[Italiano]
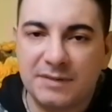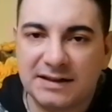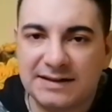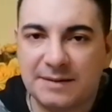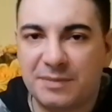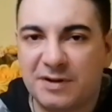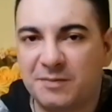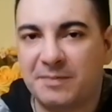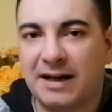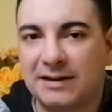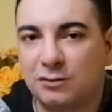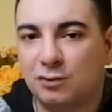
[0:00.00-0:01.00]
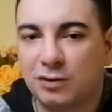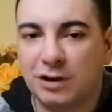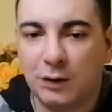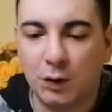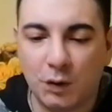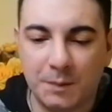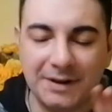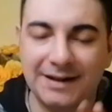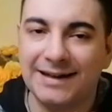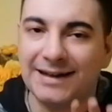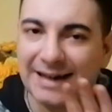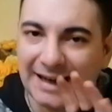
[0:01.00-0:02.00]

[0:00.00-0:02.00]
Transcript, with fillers: mi ha sempre sparato tutti i colpi